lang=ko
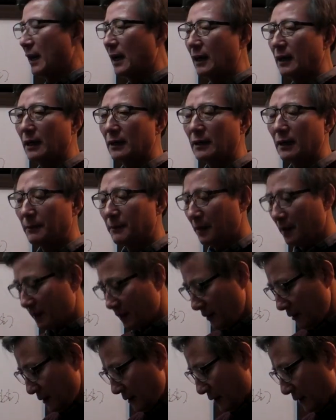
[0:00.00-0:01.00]
하게
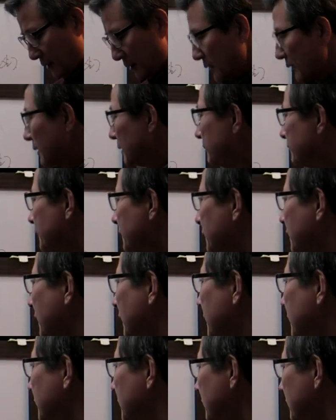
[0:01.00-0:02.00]
되면
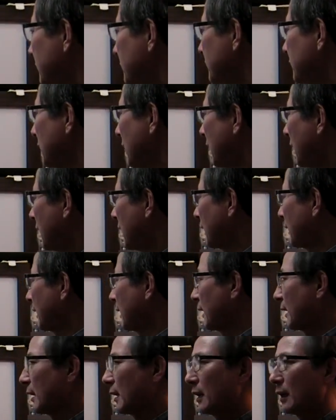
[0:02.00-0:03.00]
금년에는 아
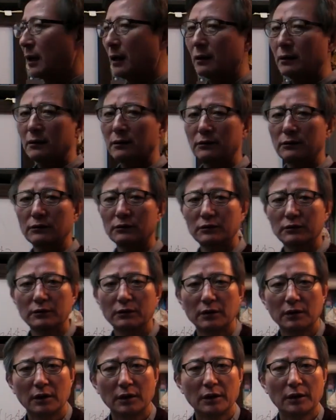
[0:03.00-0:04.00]
내가 그
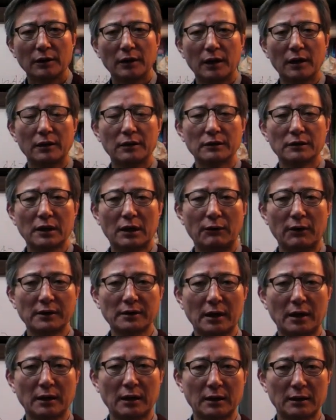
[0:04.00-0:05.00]
내 의사와
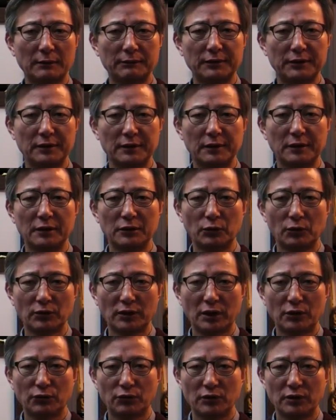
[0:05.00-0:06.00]
상관없이
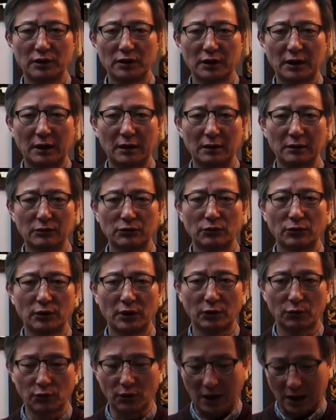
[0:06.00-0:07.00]
이동될 수 있는 가능성도
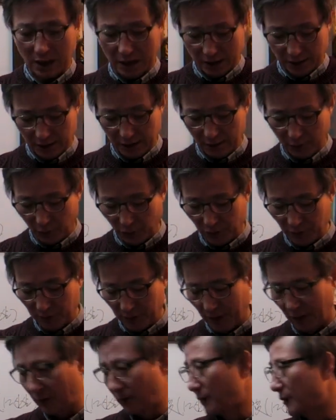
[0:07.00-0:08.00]
있구나 이렇게 보시면
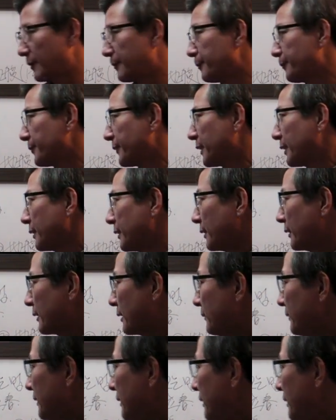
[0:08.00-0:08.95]
돼요. 그럼